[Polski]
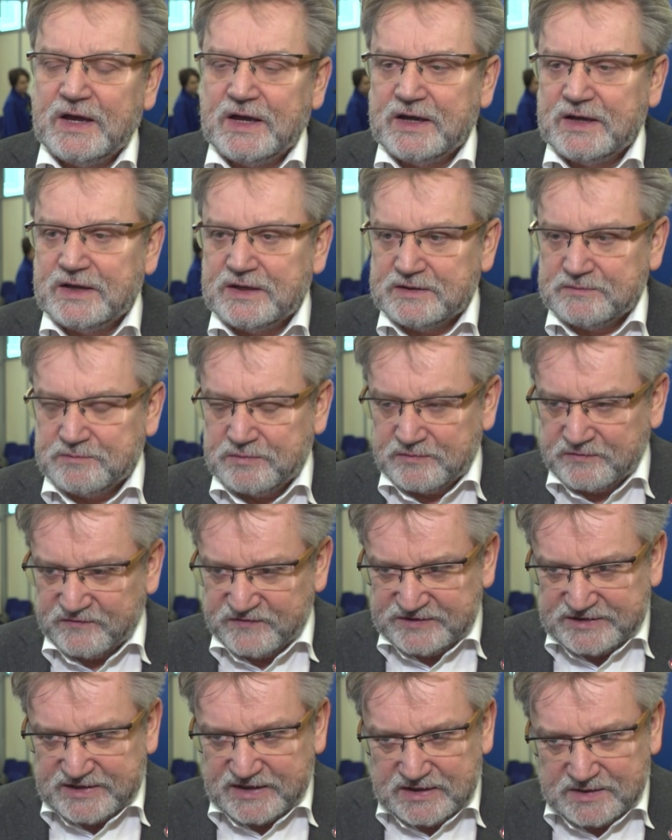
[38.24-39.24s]
E,
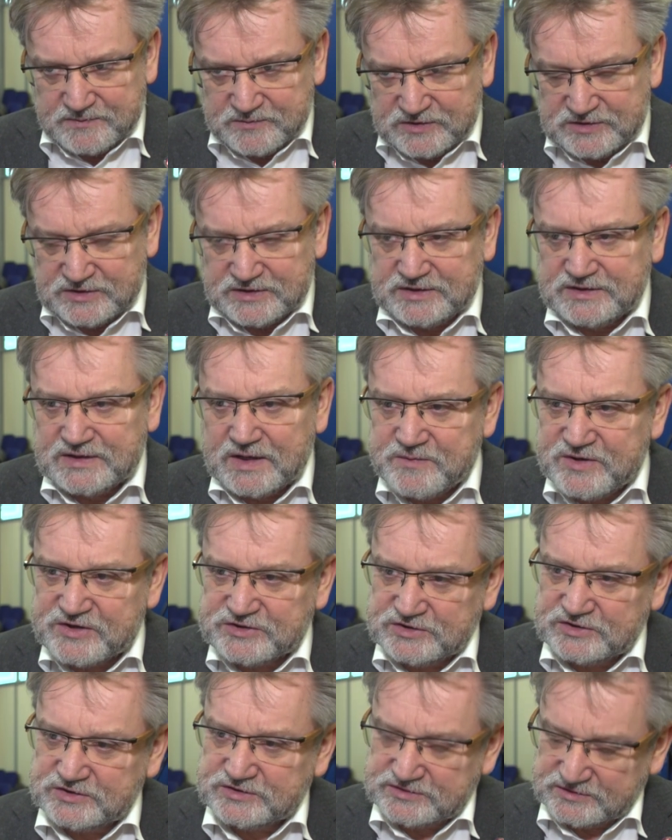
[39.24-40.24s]
wydajemy na
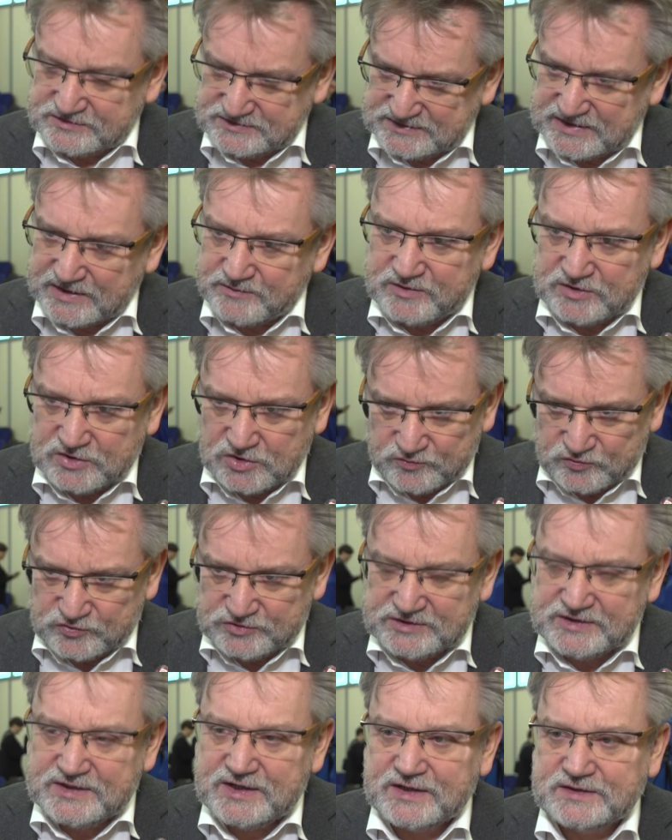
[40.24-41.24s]
bieżąco stałe
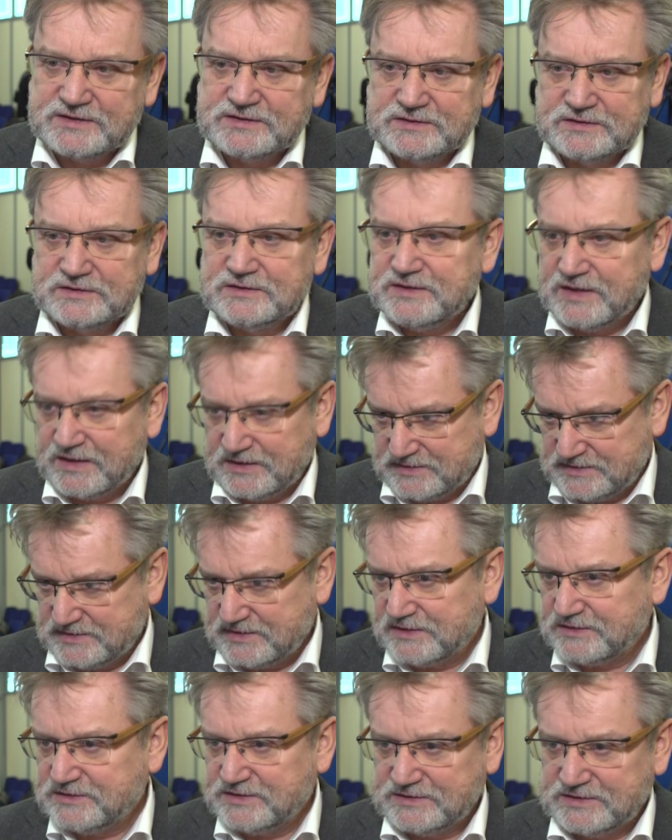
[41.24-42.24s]
komunikaty, jak
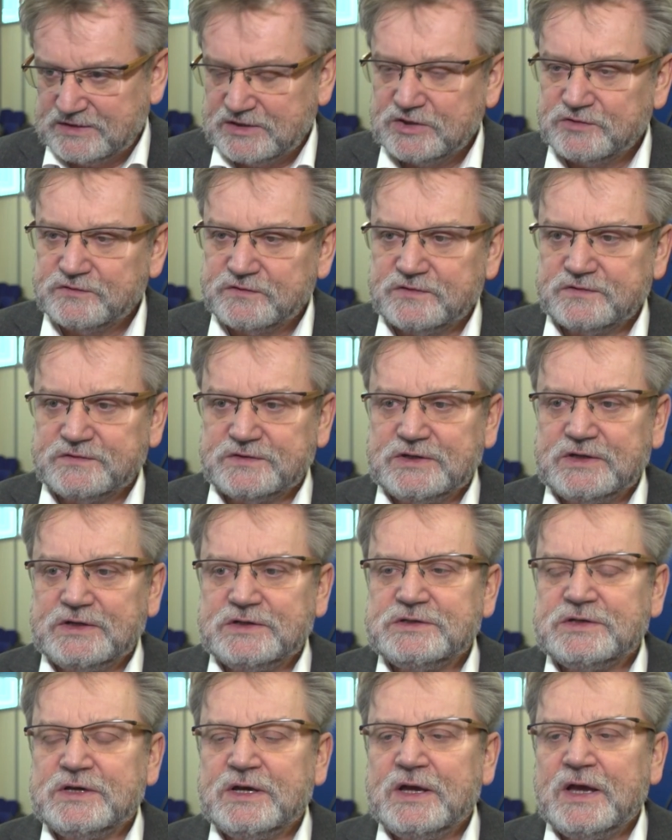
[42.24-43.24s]
trzeba się
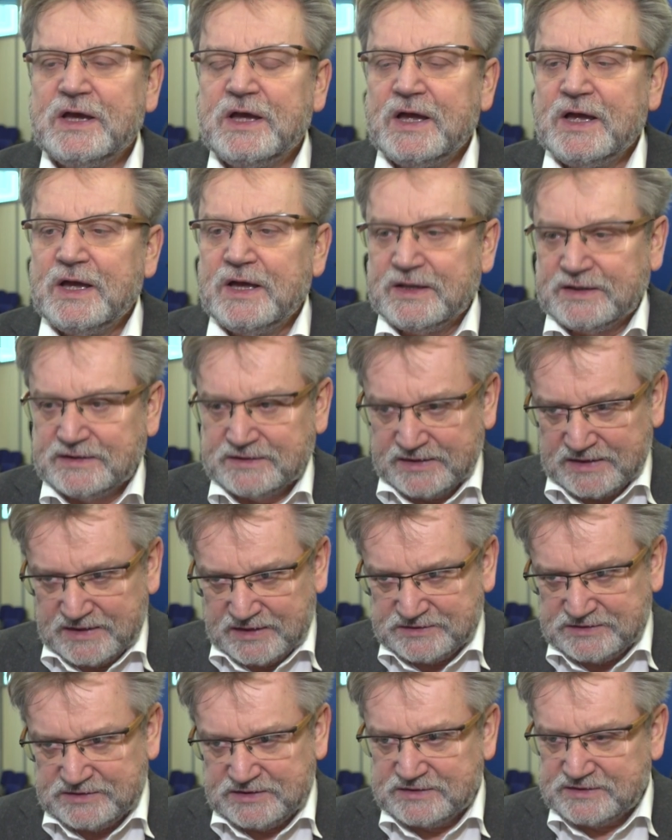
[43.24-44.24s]
zachowywać. Na
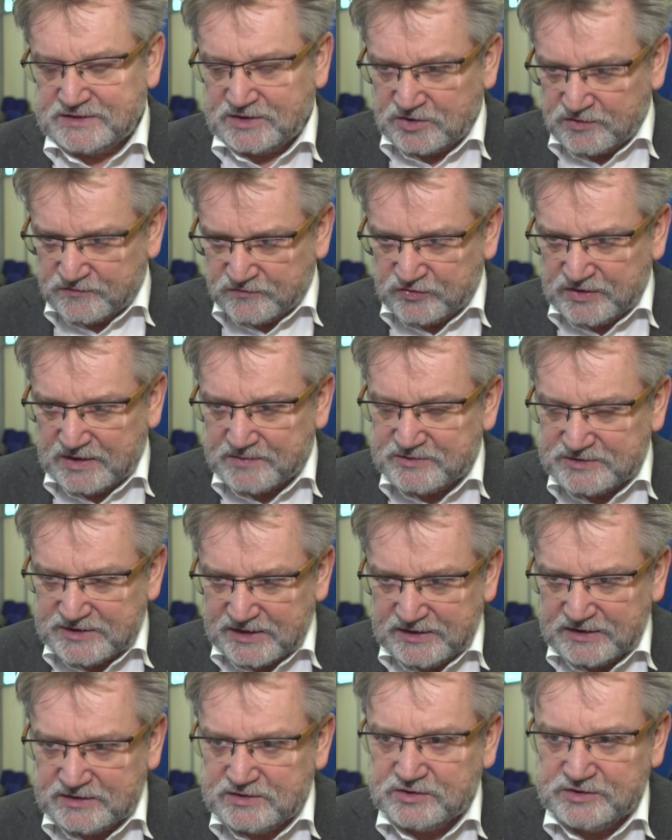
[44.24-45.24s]
razie zachowujemy
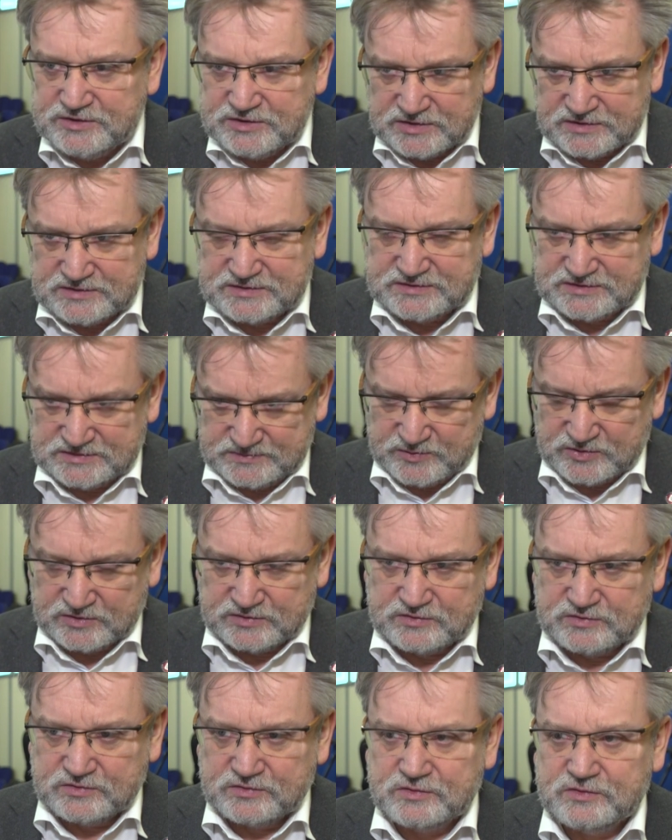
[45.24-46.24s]
daleko idący
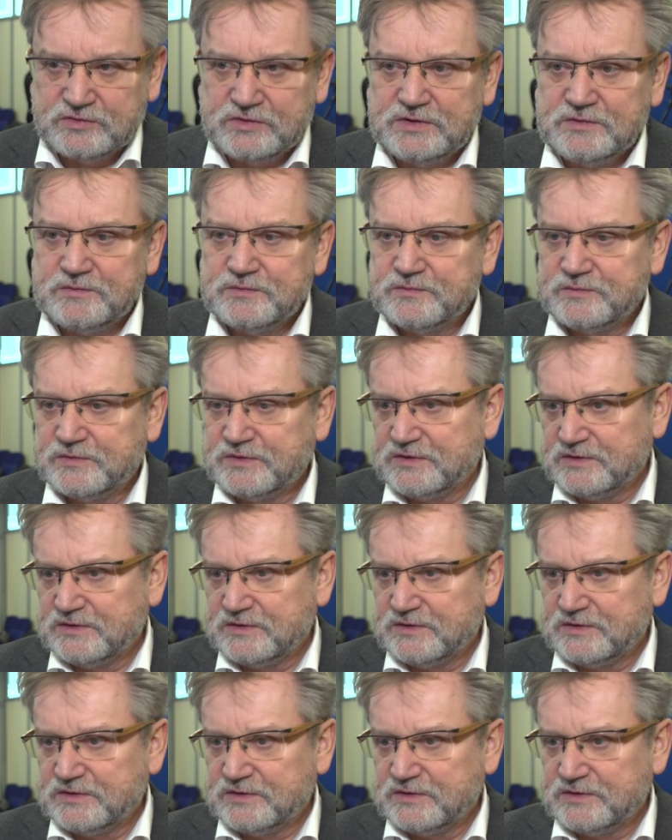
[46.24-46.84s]
spokój. Y,